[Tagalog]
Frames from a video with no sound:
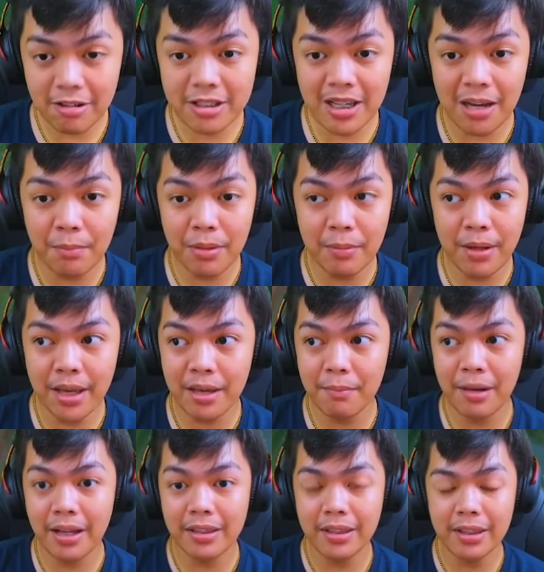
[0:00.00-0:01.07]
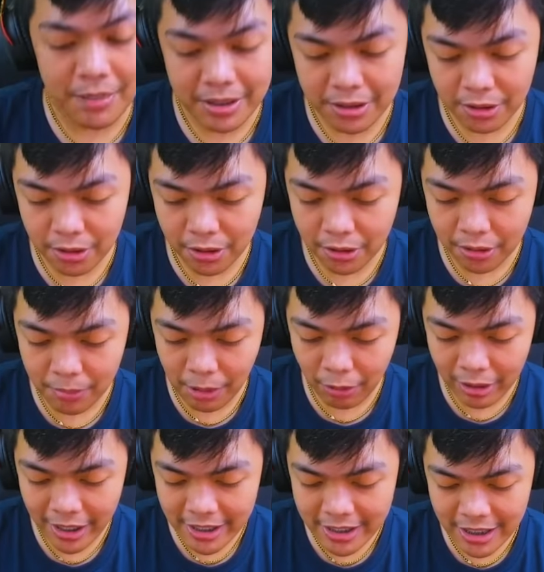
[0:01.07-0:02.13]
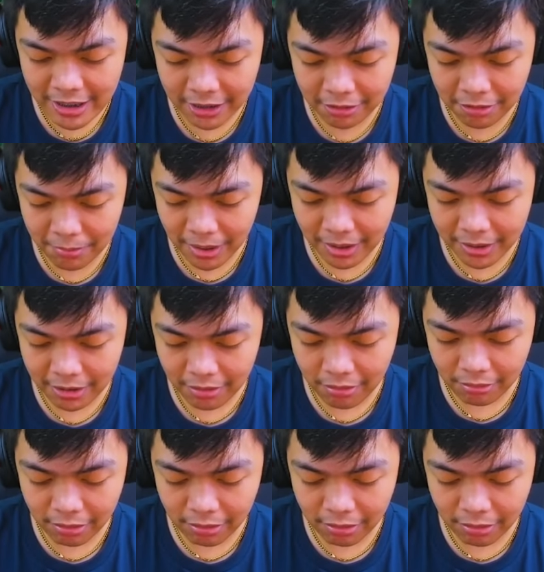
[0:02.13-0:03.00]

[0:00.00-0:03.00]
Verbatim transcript: Anong chamba ba yan buddy? Medyo makulechi ka dun buddy ko.